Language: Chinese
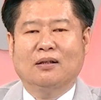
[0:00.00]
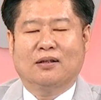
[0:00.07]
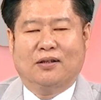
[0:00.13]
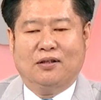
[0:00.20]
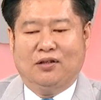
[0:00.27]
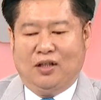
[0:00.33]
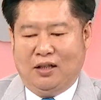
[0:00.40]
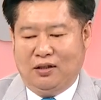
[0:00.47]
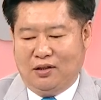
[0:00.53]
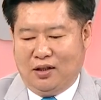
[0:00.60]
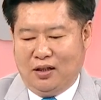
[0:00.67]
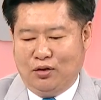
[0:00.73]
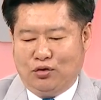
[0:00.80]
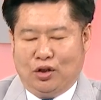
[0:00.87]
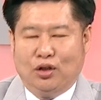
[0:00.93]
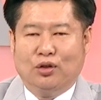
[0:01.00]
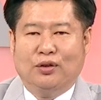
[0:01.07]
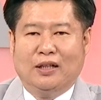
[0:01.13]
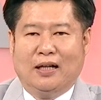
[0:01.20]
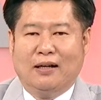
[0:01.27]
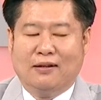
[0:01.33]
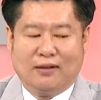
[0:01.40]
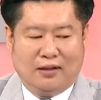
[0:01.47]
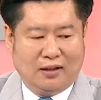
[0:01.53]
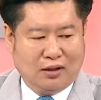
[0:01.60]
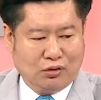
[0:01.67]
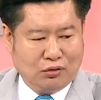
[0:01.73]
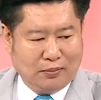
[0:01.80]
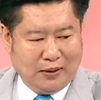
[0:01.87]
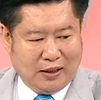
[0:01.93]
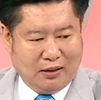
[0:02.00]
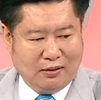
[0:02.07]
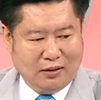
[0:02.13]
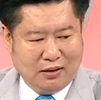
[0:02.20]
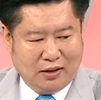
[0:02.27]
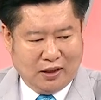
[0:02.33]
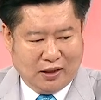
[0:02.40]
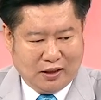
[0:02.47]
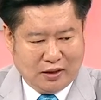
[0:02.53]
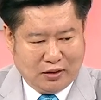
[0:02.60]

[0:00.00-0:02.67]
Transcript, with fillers: 资金今天最多压在这里的股票，第